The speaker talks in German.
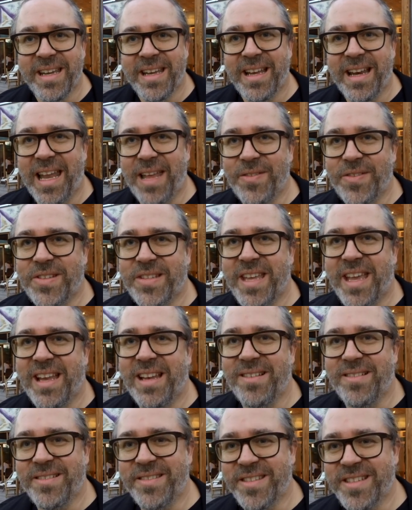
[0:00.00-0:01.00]

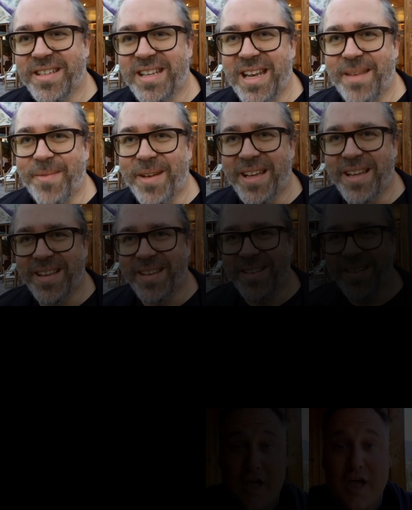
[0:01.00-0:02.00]
Lifestyle und Glamour.
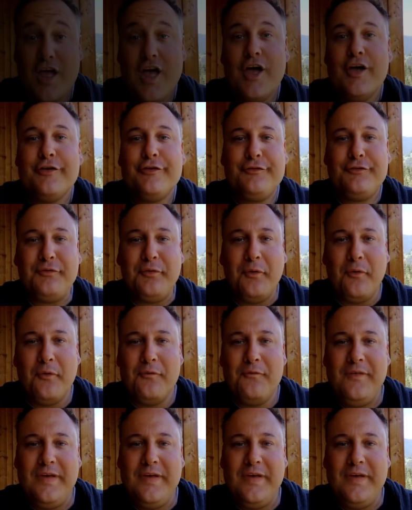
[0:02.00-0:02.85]
So,